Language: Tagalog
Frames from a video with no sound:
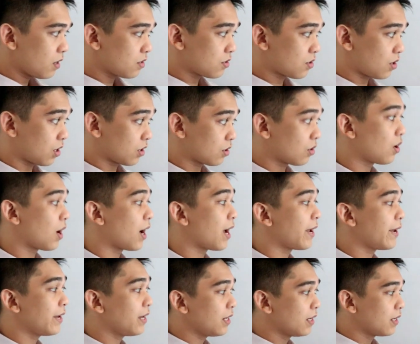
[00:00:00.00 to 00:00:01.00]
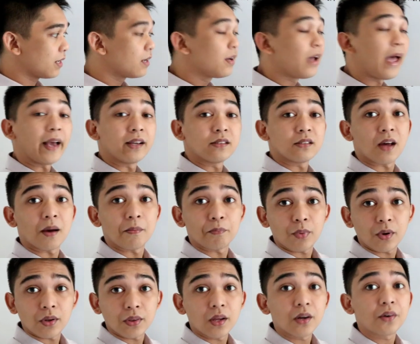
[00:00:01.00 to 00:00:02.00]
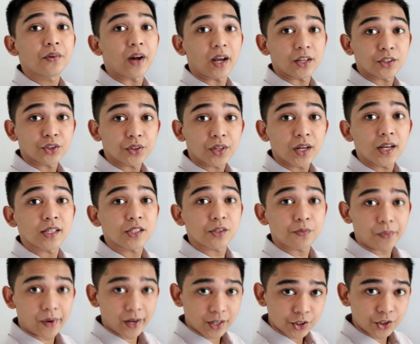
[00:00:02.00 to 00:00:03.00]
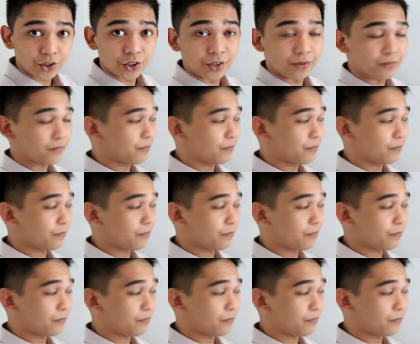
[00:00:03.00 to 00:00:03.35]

So, ito ay example ng rational expression.